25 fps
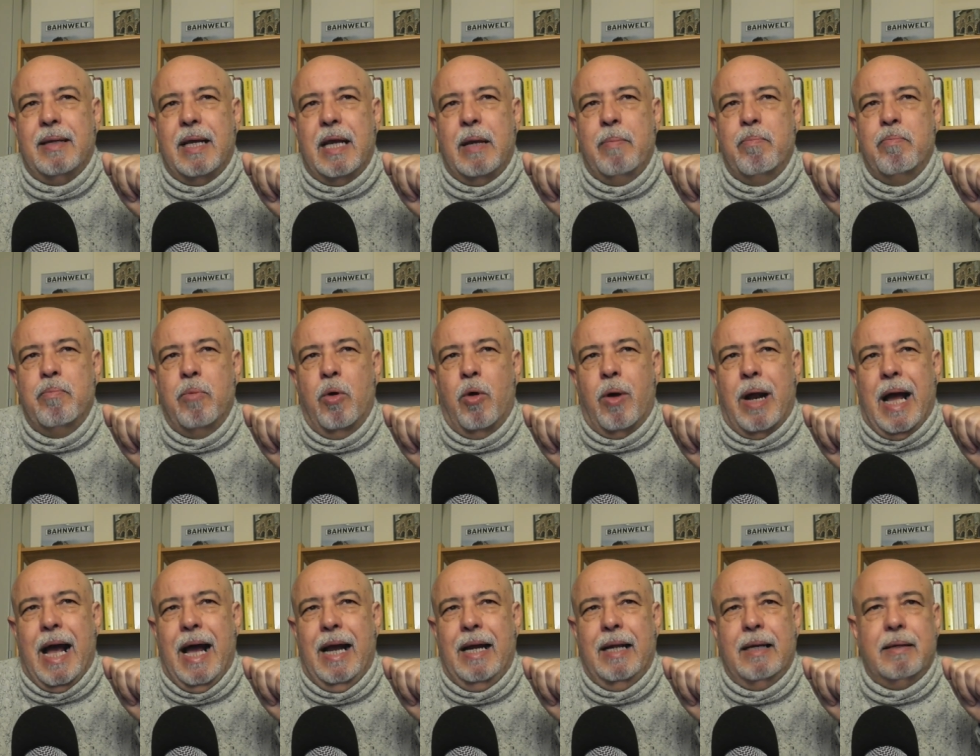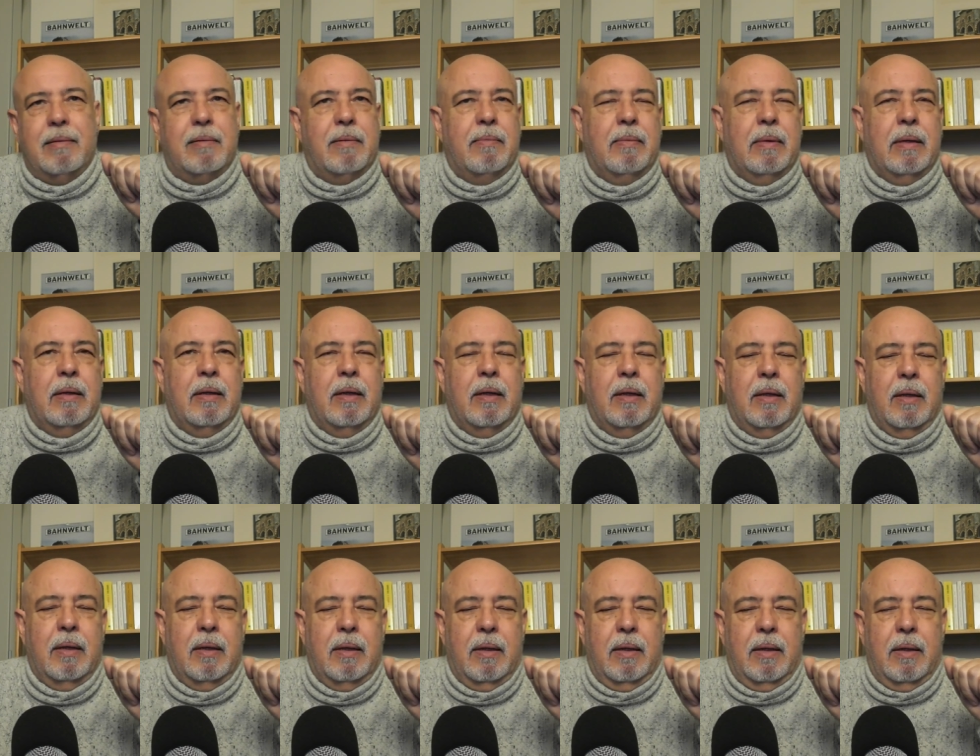inmorales,
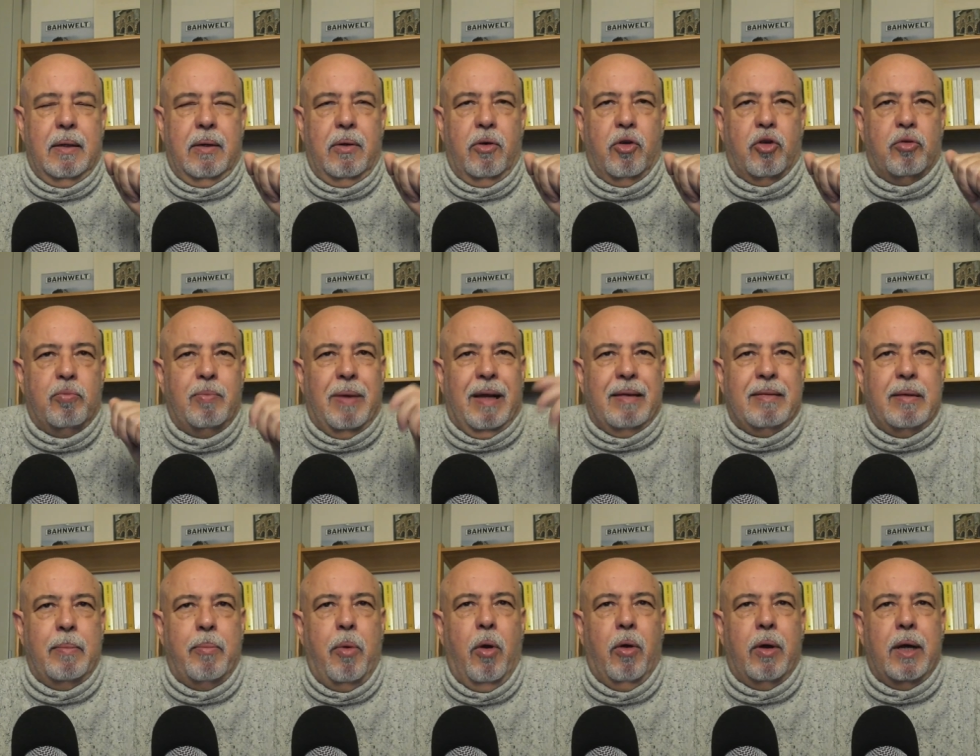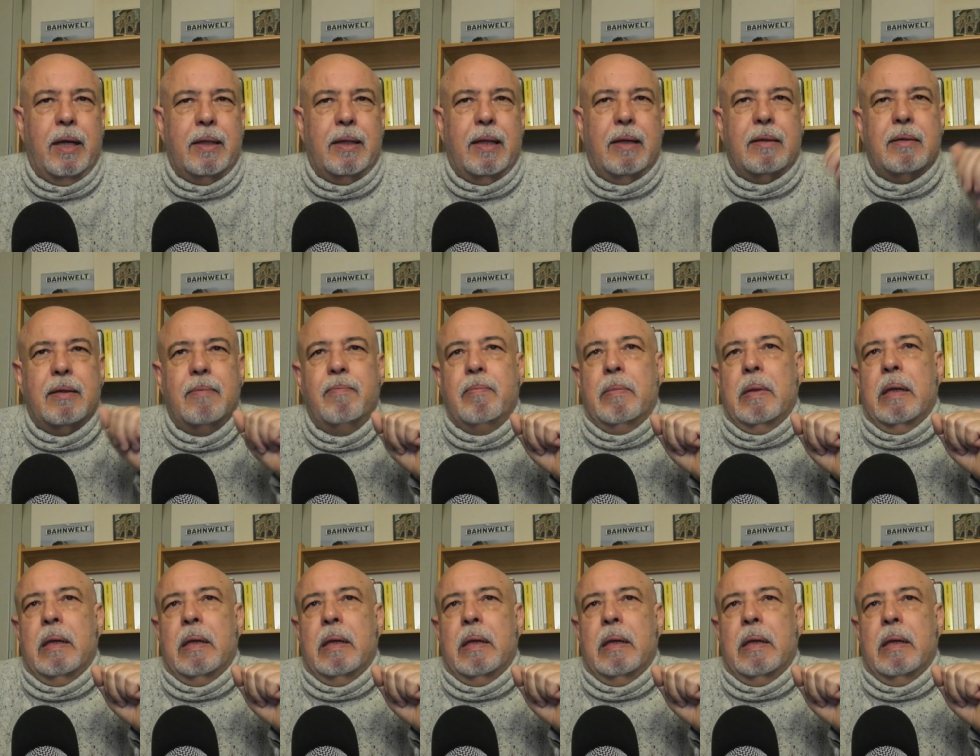los más hipócritas.